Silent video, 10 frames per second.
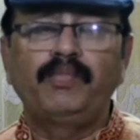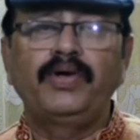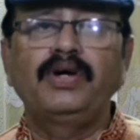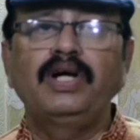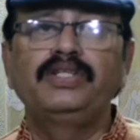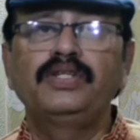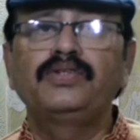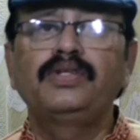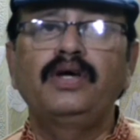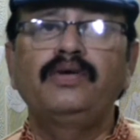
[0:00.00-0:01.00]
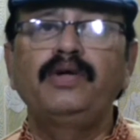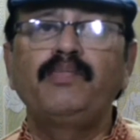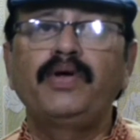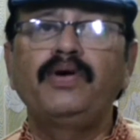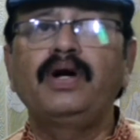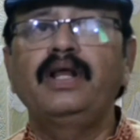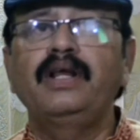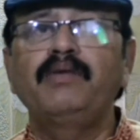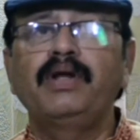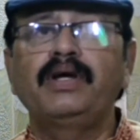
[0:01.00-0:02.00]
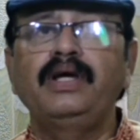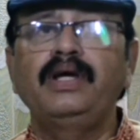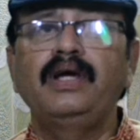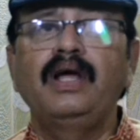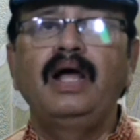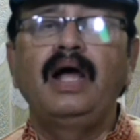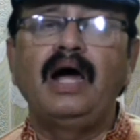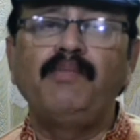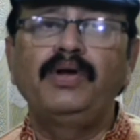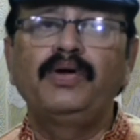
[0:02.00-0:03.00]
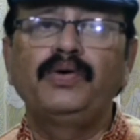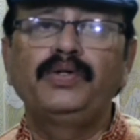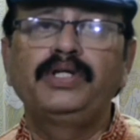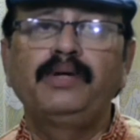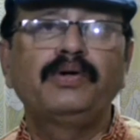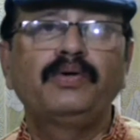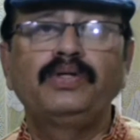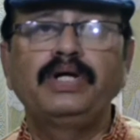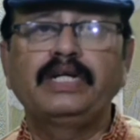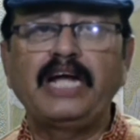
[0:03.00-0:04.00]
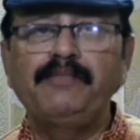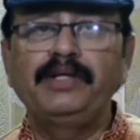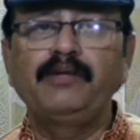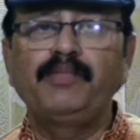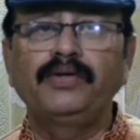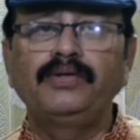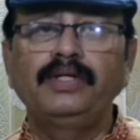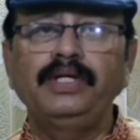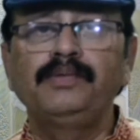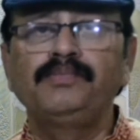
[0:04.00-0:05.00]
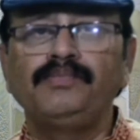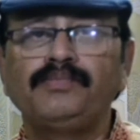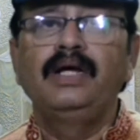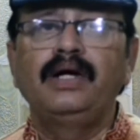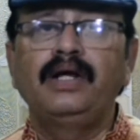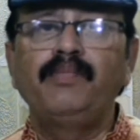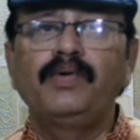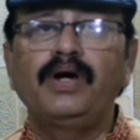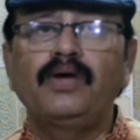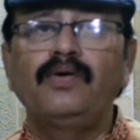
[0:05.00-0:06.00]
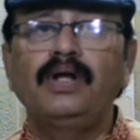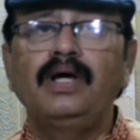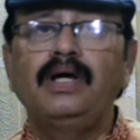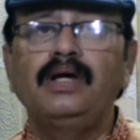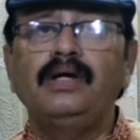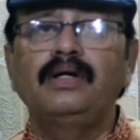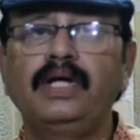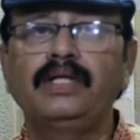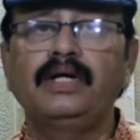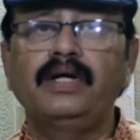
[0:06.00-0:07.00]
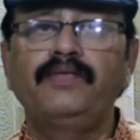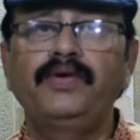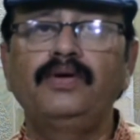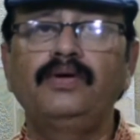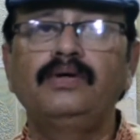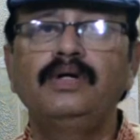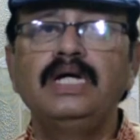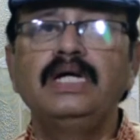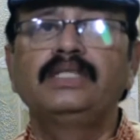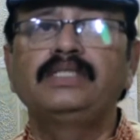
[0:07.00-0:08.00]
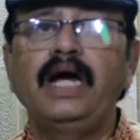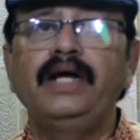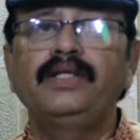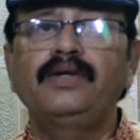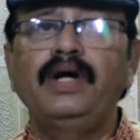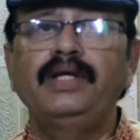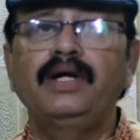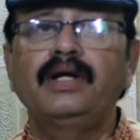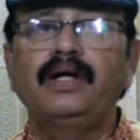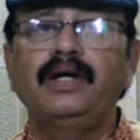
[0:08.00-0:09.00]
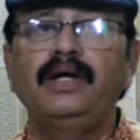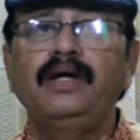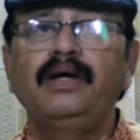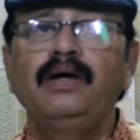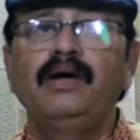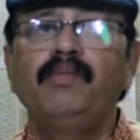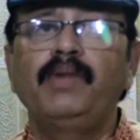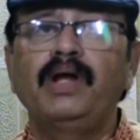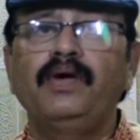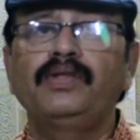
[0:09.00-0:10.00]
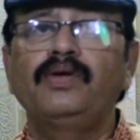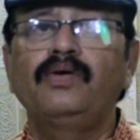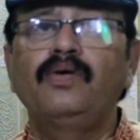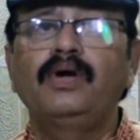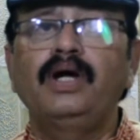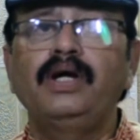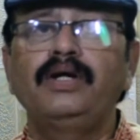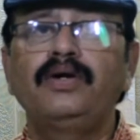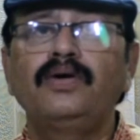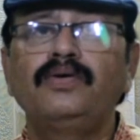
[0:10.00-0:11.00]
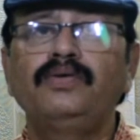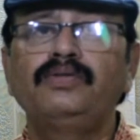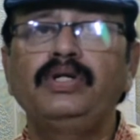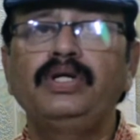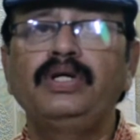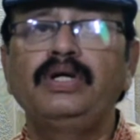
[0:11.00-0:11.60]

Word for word: ప్రయోగాలు చేస్తున్నారు ఈ ప్రయోగాలన్నీ మనకి అమల్లోకి వచ్చేటప్పుడు కొద్దిగా టైం అయితే పడుతుంది రేపు కరోనా జనతా కర్ఫ్యూలో సాయంత్రం ఐదు గంటలకి మనం అందరం కూడా ఇంట్లో కూర్చుని